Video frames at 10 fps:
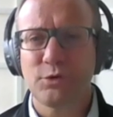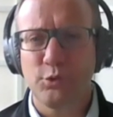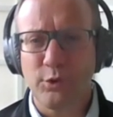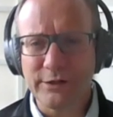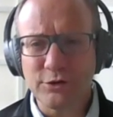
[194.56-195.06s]

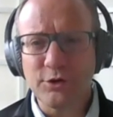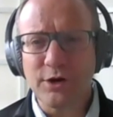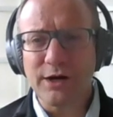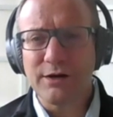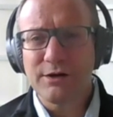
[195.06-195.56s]

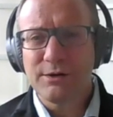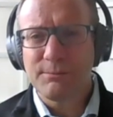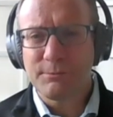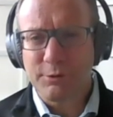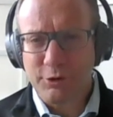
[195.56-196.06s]
cuando
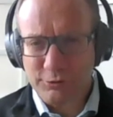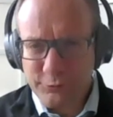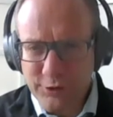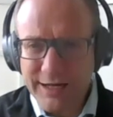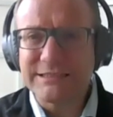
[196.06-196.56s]
nos
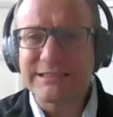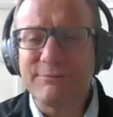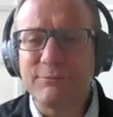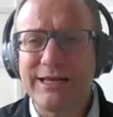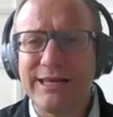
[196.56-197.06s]

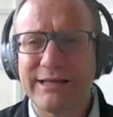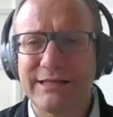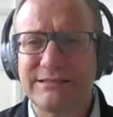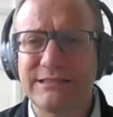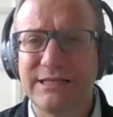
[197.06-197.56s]
focalizamos en la
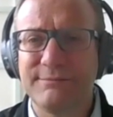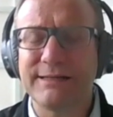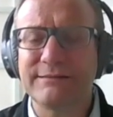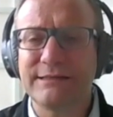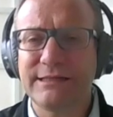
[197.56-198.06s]
crisis
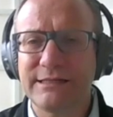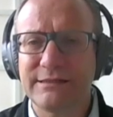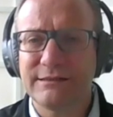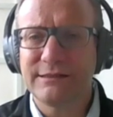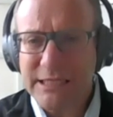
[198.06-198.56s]
climática,
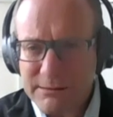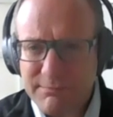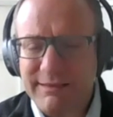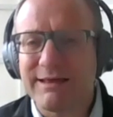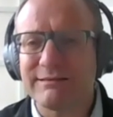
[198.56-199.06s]

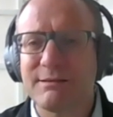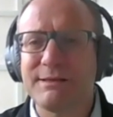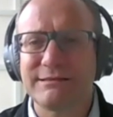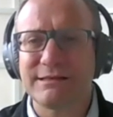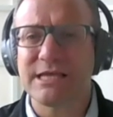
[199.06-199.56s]

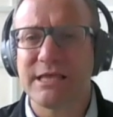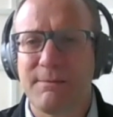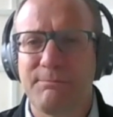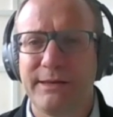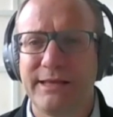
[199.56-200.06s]
inmediatamente se
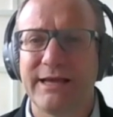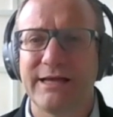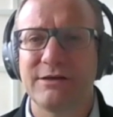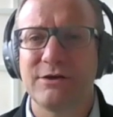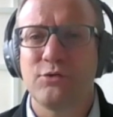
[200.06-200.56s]

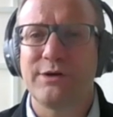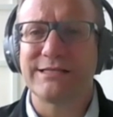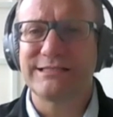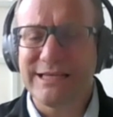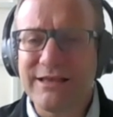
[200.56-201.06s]
despliegan una
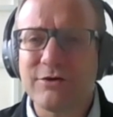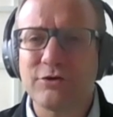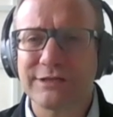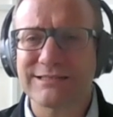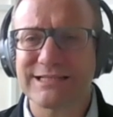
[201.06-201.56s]
serie de
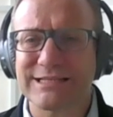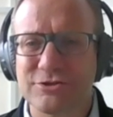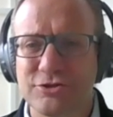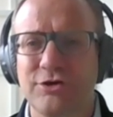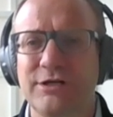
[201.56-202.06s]
otras
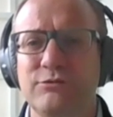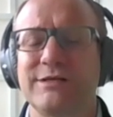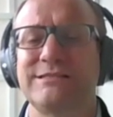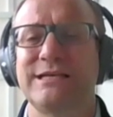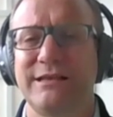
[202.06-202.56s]
acciones,
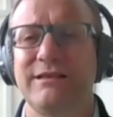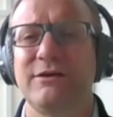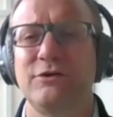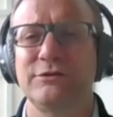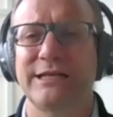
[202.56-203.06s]
una serie
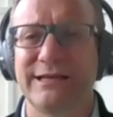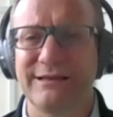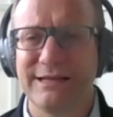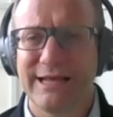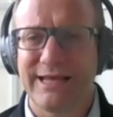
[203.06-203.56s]
de otros
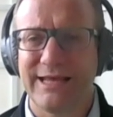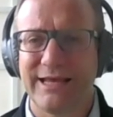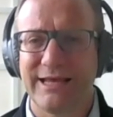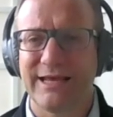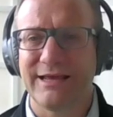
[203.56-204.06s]

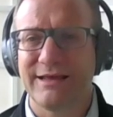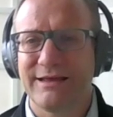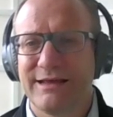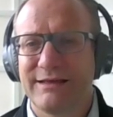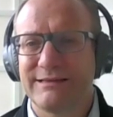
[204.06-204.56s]
eh,
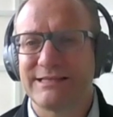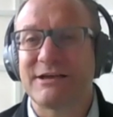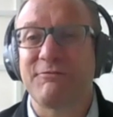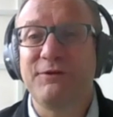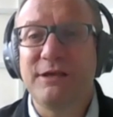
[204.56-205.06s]

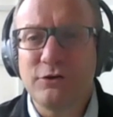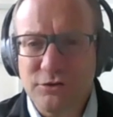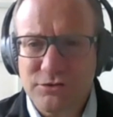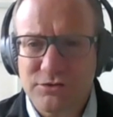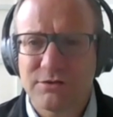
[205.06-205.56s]

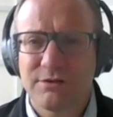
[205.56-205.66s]
desafíos